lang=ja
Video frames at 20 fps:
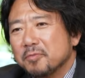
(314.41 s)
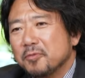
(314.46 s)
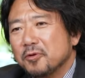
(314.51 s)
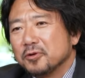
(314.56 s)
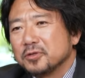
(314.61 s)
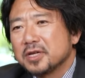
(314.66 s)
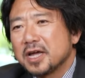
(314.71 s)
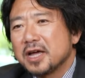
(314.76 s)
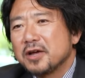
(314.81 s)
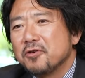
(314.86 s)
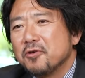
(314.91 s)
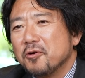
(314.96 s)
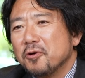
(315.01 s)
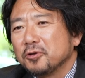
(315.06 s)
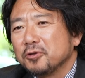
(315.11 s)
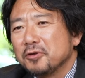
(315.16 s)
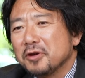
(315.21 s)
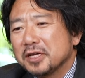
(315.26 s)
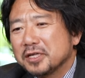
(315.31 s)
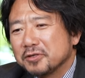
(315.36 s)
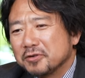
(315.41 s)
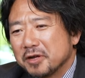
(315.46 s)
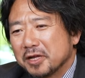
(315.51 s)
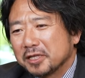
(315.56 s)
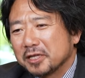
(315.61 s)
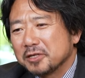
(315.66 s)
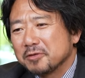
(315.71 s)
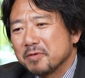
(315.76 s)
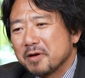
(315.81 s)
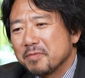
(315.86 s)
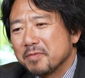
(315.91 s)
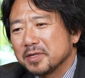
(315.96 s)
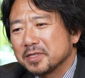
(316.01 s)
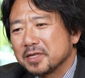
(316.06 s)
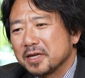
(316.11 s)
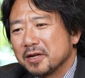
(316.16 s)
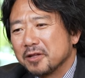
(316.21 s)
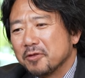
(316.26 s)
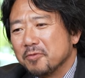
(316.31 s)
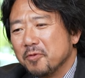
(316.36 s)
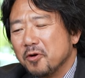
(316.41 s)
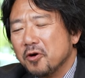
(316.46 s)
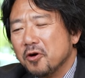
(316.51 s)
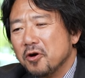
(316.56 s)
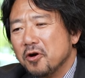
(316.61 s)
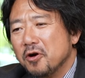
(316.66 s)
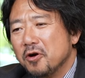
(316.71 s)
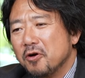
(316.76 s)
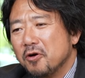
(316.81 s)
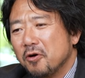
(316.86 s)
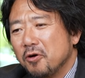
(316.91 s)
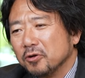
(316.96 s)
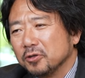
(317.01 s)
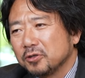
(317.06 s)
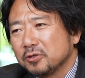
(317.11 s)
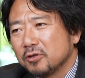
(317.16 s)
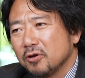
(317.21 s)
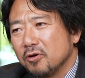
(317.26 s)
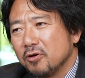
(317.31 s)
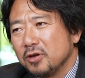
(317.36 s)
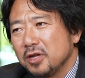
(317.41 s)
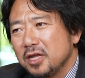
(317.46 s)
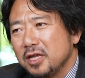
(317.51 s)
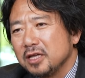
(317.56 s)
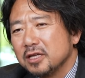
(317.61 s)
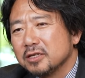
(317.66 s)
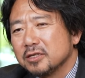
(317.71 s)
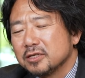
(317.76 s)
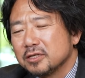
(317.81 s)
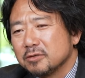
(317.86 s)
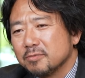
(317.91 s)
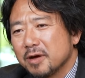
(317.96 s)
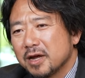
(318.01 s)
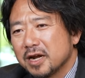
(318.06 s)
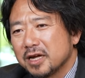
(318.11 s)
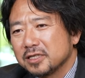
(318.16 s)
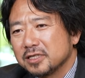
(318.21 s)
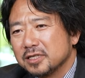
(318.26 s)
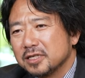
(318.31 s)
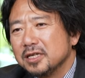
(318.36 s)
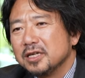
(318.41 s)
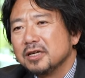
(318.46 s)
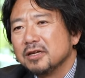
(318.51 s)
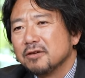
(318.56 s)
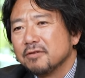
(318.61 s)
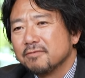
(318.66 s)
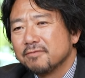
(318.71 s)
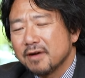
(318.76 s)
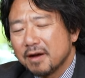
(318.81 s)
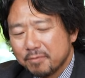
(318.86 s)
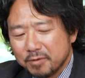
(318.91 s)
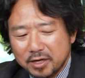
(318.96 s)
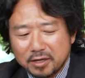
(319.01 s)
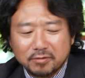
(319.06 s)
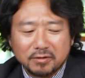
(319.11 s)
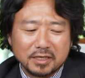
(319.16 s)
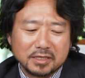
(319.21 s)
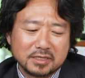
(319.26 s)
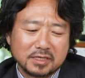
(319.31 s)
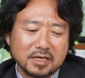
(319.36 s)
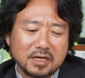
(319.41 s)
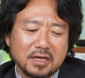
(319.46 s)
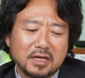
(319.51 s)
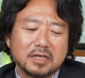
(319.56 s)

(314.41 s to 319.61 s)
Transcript: もう最後おとなしくなってしまいますけれども、本当に素晴らしいファブリックです。